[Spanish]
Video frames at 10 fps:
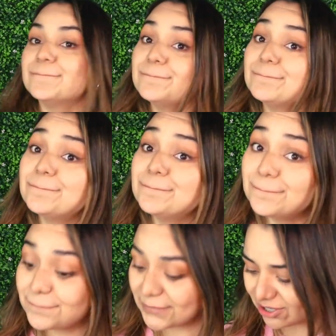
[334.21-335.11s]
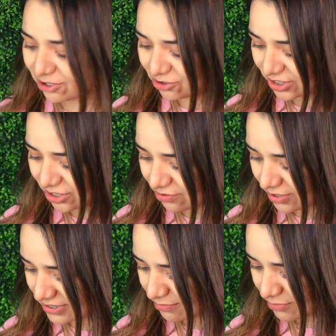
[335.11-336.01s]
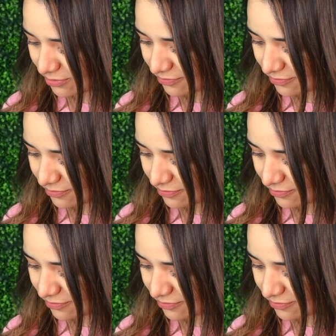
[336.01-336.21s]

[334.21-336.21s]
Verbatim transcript: Mm, pero no tengo bálsamo.